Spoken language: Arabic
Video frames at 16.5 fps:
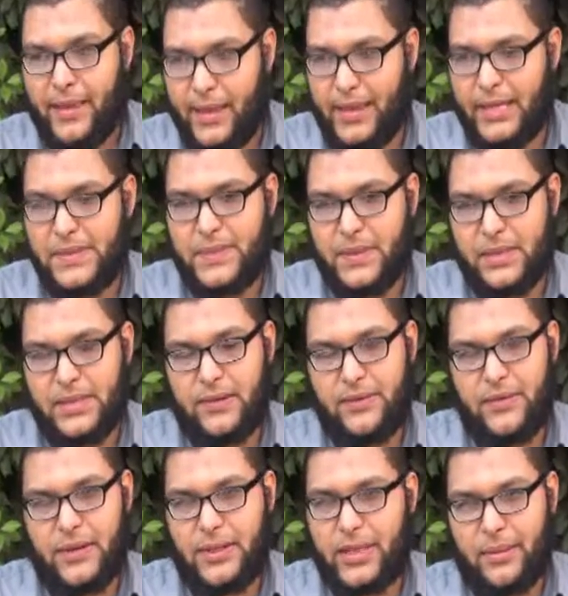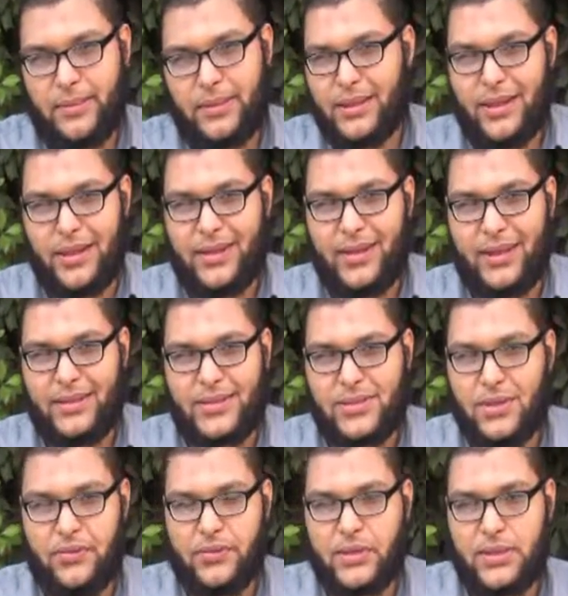كالحزب ينزل في الانتخابات لا يعني
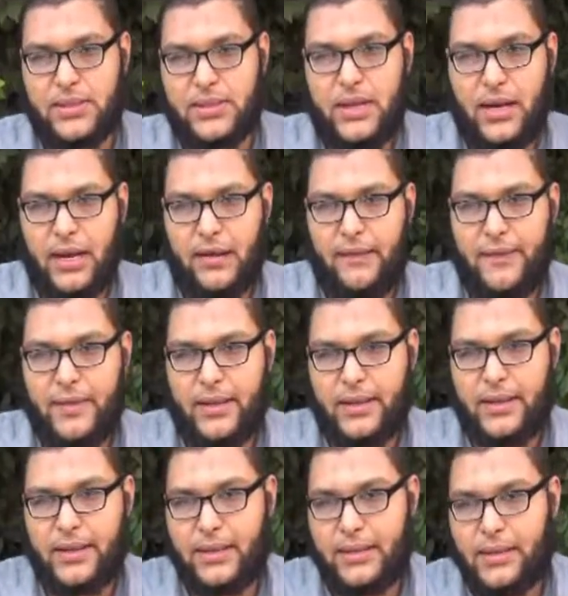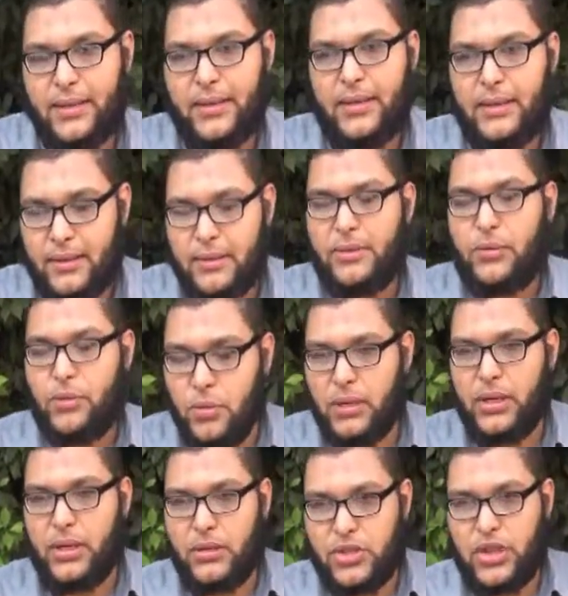صرفنا النظر عن الفكره ديت
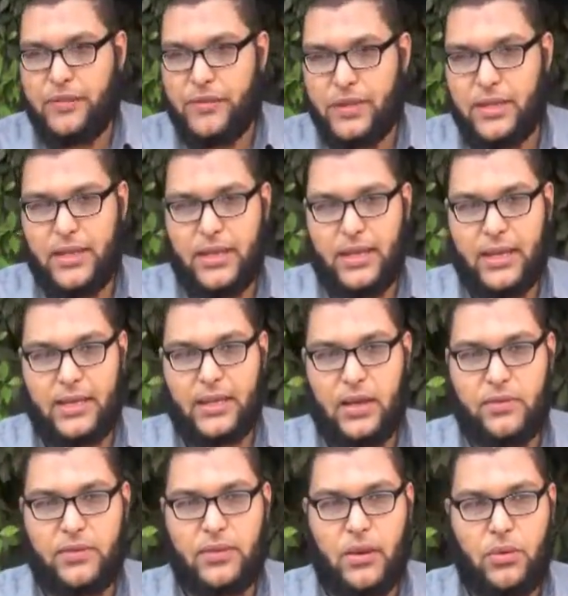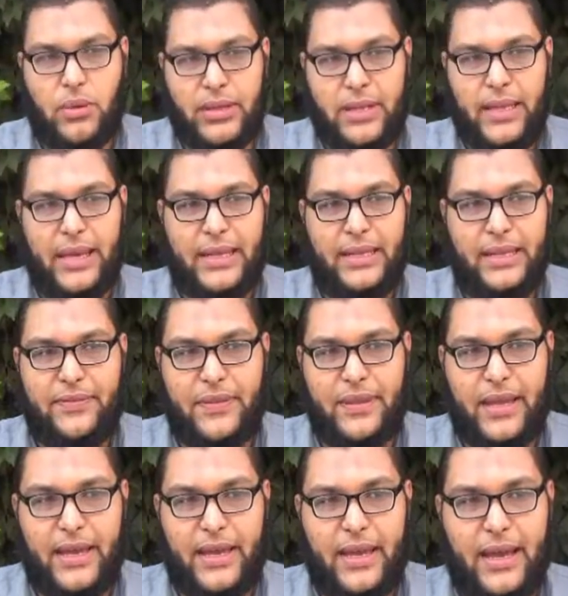وشايفين ان كده افضل وكده يعني في
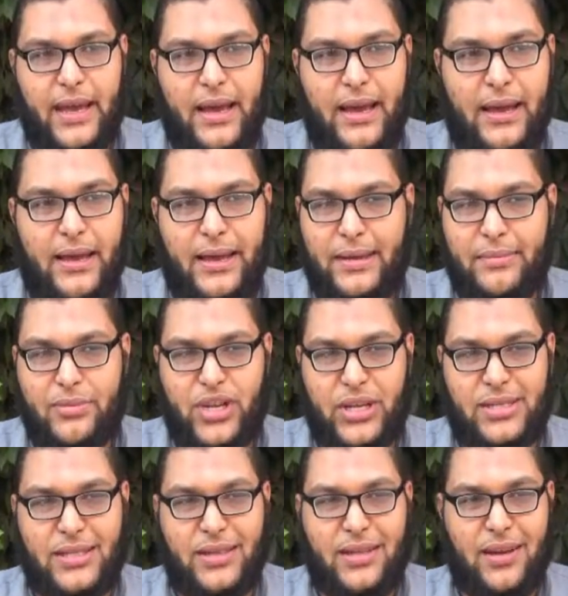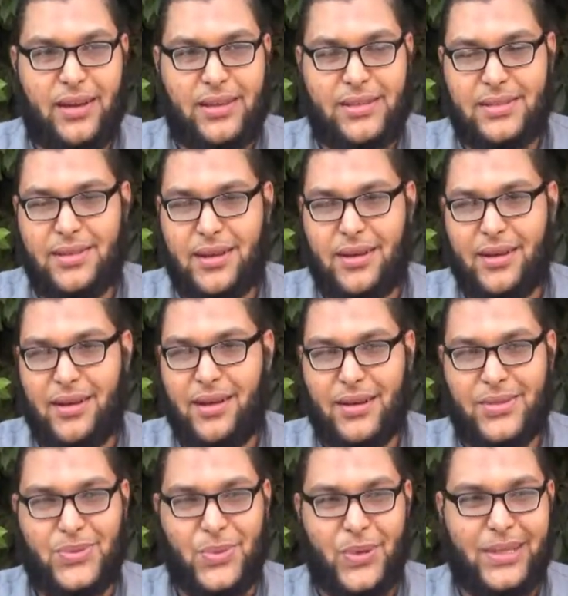النهايه احنا مش عايزين
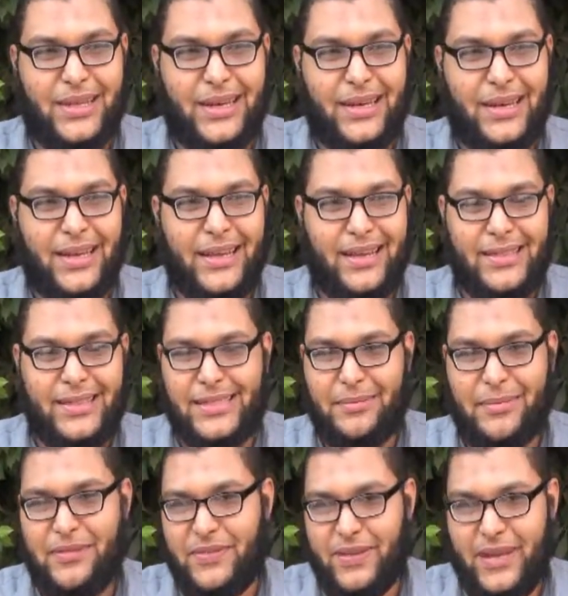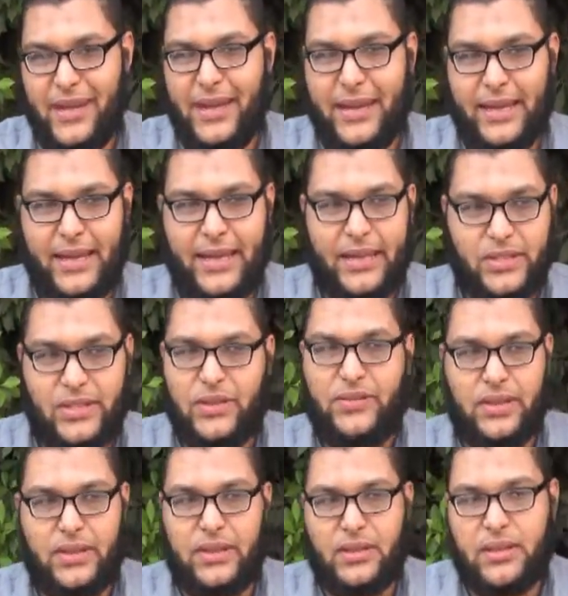نكسر اصوات الاسلاميين في النهايه احنا يعني
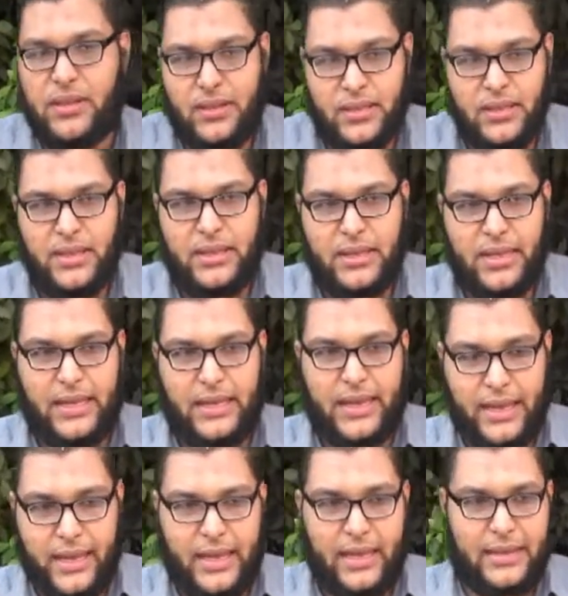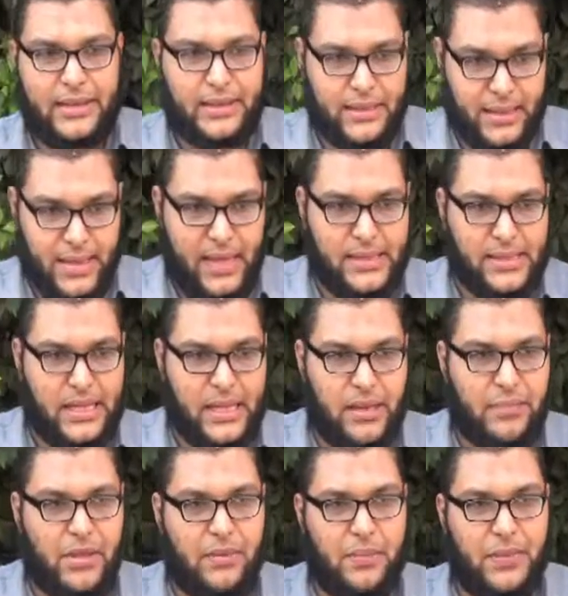شايفين ان احنا كاتجاه
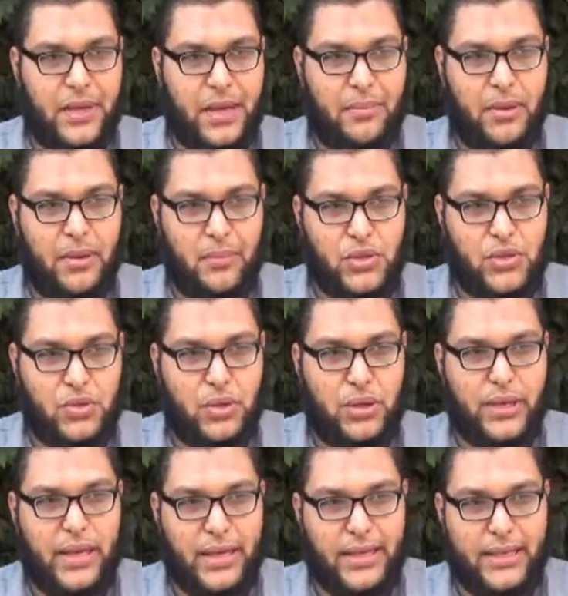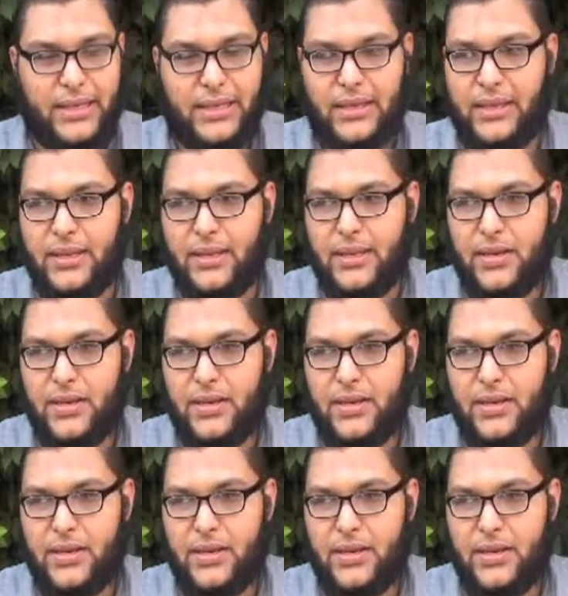اسلامي بيحمل مشروع يعني